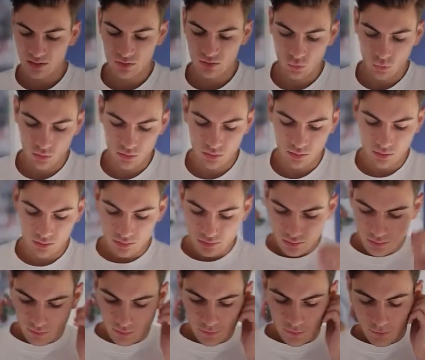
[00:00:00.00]
so eine
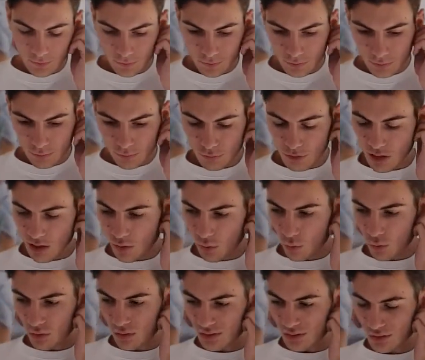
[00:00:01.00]

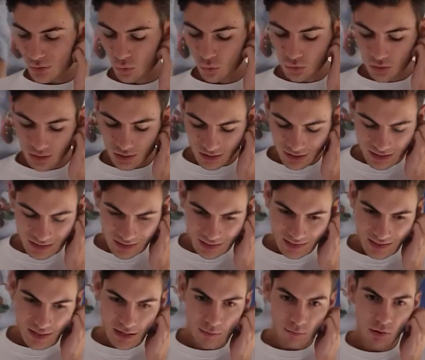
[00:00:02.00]
blau, so richtig
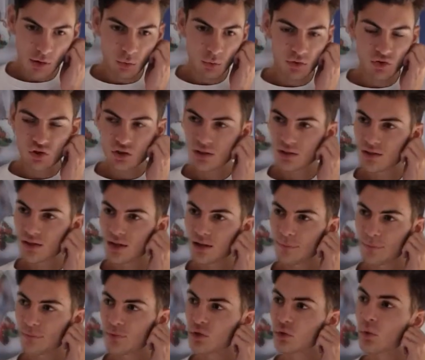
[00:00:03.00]
hellblaue Jeans
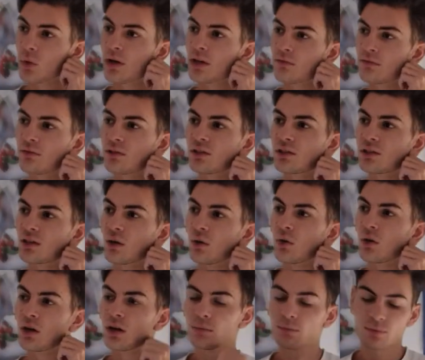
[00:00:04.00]
haben, so eine wie ich die
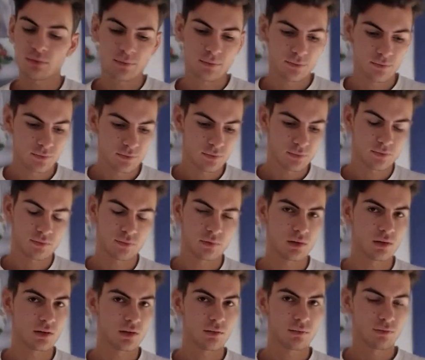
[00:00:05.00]
auch habe.
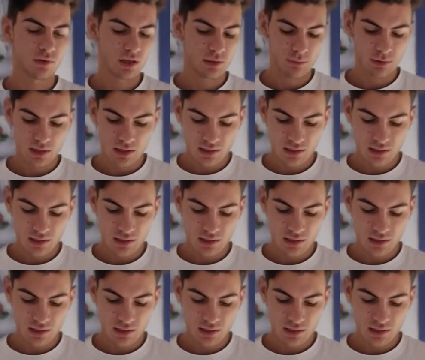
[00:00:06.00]
Ähm, wenn ihr meine